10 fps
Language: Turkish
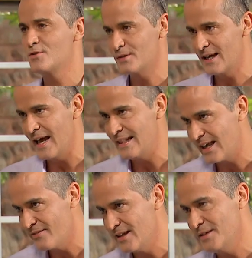sonuna
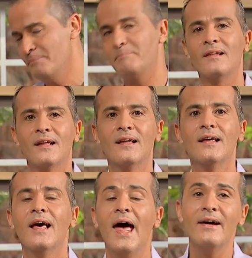geldik efendim. Tamam.
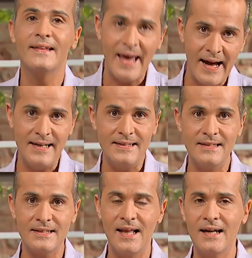Evet değerli
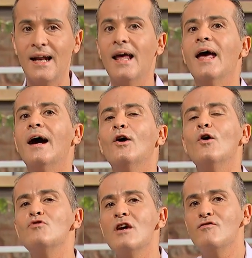izleyiciler,
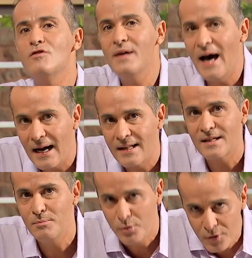Yonca Evcim'i
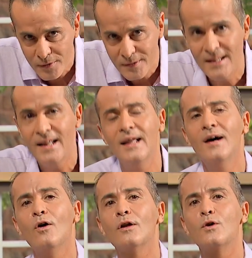ağırladık bugün.
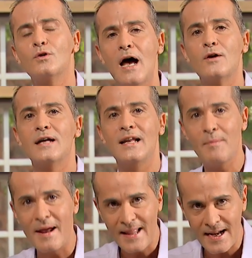Ona da güzel güzel
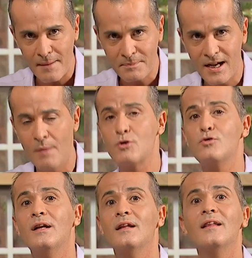yemekler yaptık ama
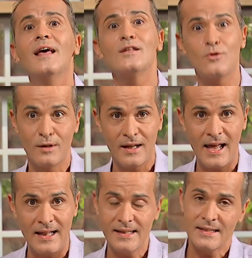sürenin de sonuna
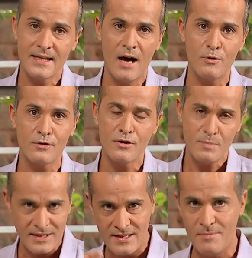geldik. Siz ne
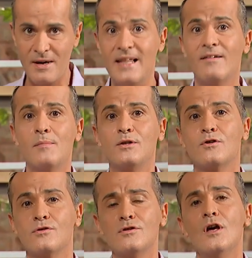yapıyorsunuz? Bizi izlemeye devam
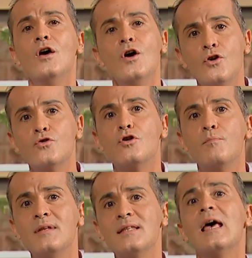ediyorsunuz.
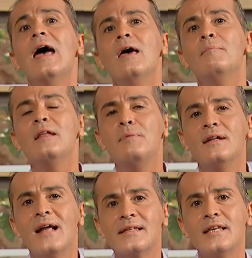Çünkü biz
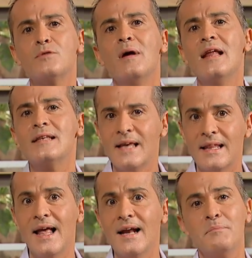birbirinden seçme
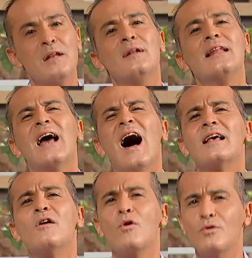lezzetler, birbirinden
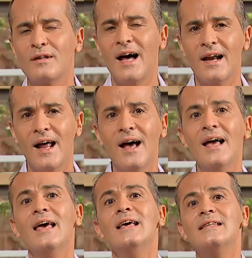harika konuklarla
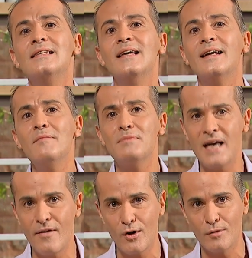sizlere
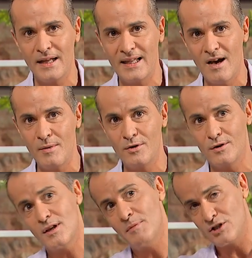misafir olmaya devam
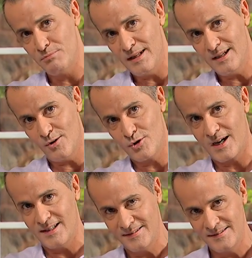ediyoruz. Ama şimdilik
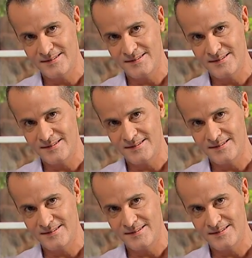hoşçakalın.